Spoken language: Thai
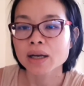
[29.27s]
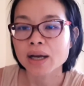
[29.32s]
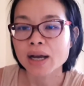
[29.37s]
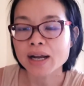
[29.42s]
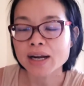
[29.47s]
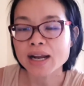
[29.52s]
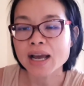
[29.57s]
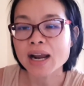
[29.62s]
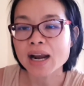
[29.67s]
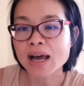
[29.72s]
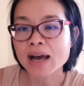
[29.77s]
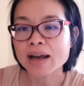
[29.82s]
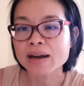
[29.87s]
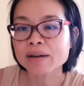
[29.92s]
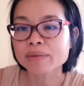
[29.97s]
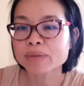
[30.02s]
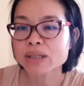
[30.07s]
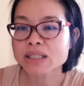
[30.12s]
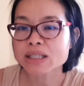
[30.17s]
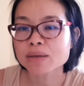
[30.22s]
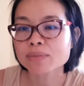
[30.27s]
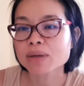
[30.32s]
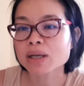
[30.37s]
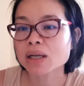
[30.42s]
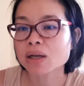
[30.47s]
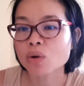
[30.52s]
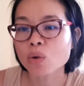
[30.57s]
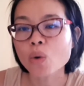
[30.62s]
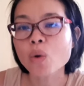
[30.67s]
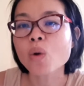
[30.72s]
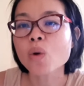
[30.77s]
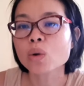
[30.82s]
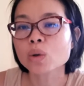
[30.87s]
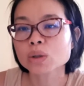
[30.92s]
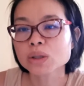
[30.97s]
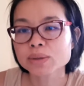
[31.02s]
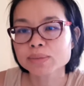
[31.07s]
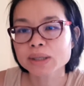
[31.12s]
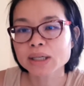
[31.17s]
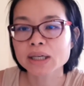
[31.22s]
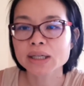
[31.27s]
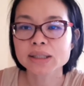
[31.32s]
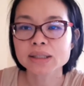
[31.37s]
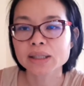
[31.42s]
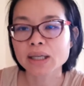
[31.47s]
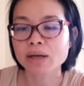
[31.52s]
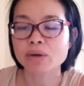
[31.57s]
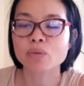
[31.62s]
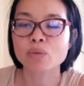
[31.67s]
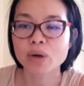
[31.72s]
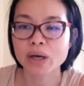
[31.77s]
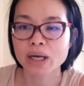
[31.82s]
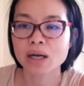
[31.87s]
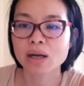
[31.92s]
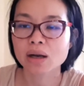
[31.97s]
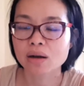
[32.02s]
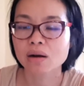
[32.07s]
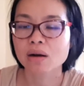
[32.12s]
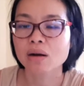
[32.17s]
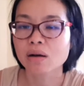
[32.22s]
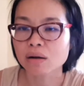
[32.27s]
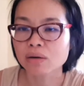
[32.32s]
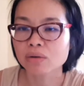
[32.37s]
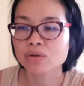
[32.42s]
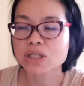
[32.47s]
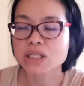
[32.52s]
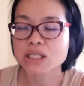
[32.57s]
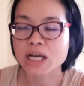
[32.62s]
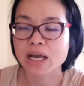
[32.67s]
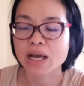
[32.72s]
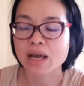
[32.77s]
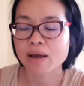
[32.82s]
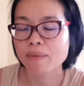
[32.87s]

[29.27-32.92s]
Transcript: ข้างหน้าร้านน่ะมันจะมีลูกกงใช่ไหมคะติดไว้แล้วก็ล็อกกุญแจ